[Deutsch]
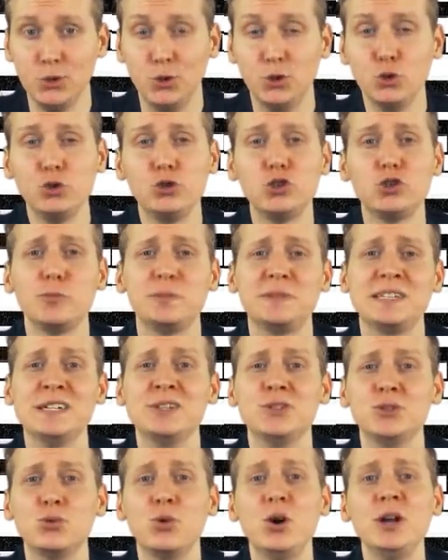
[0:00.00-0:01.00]

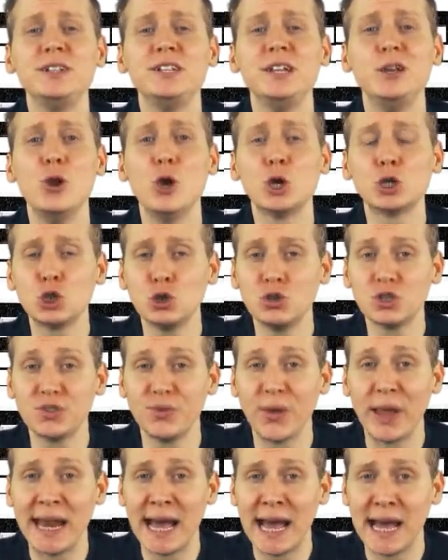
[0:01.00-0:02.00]
YouTube-Zensur, die
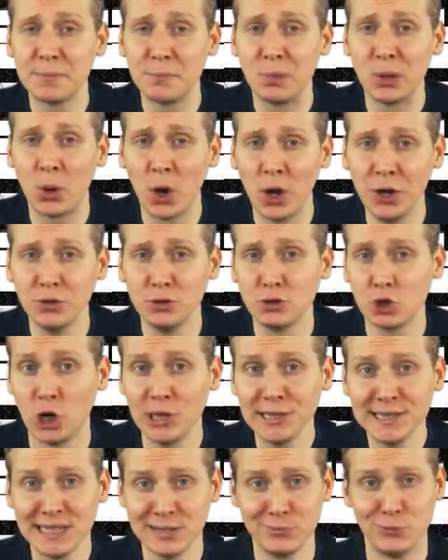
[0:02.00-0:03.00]
Löschungswelle hat begonnen,
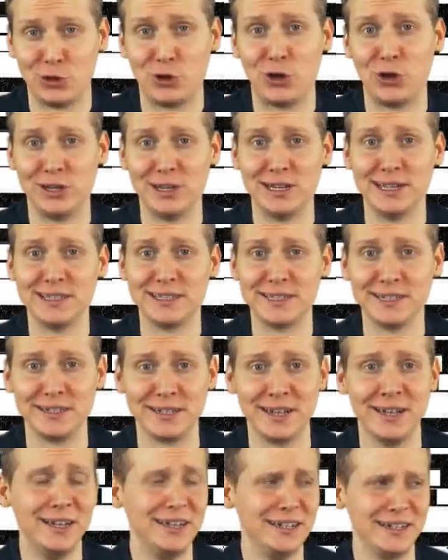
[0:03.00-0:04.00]
trotzdem noch online
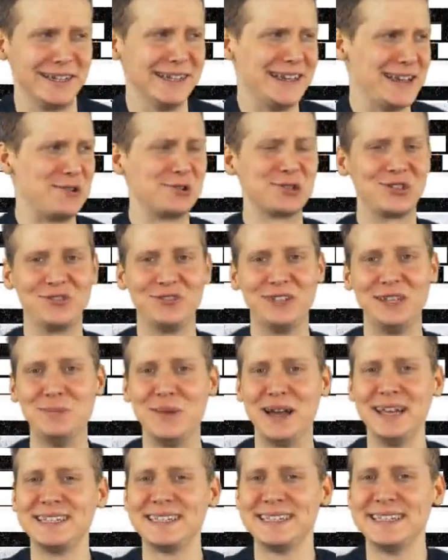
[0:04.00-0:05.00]
sind. Genauso wie die
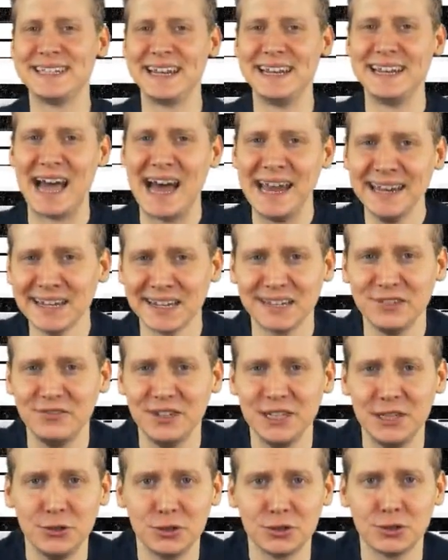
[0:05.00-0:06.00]
meisten seiner anderen
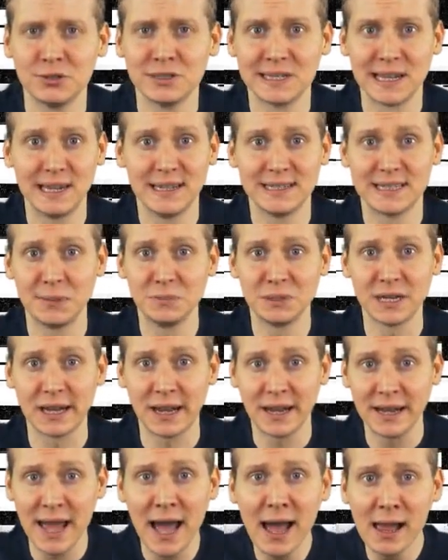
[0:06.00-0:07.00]
Videos und sein gesamter
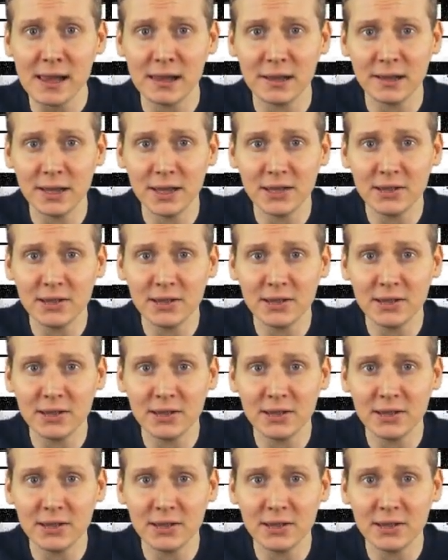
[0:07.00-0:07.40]
Kanal.